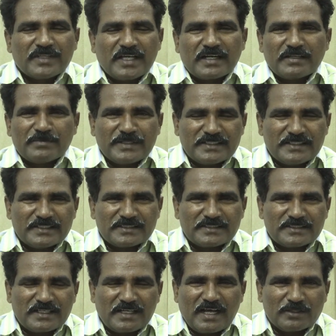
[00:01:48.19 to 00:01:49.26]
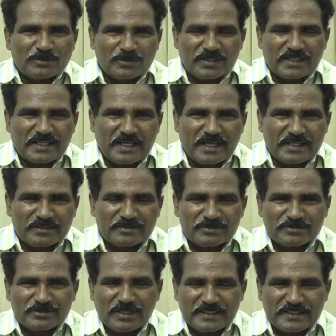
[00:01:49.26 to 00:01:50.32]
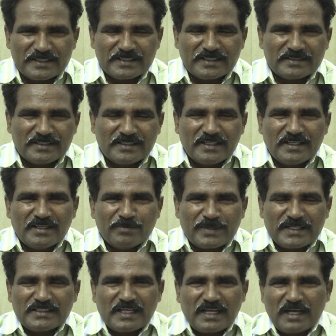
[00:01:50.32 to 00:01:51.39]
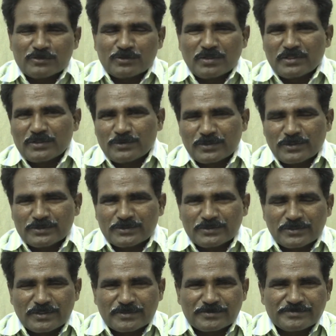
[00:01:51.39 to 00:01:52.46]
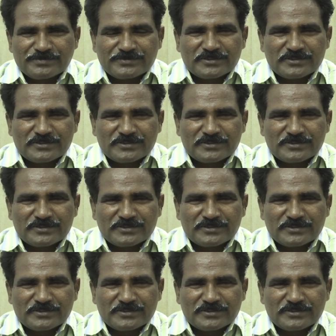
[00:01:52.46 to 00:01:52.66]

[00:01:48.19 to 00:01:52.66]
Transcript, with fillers: అక్కడ పెద్ద ఎత్తున ఆందోళన కార్యక్రమం అంటే ప్రజలు ఆందోళనకు గురవుతున్నారు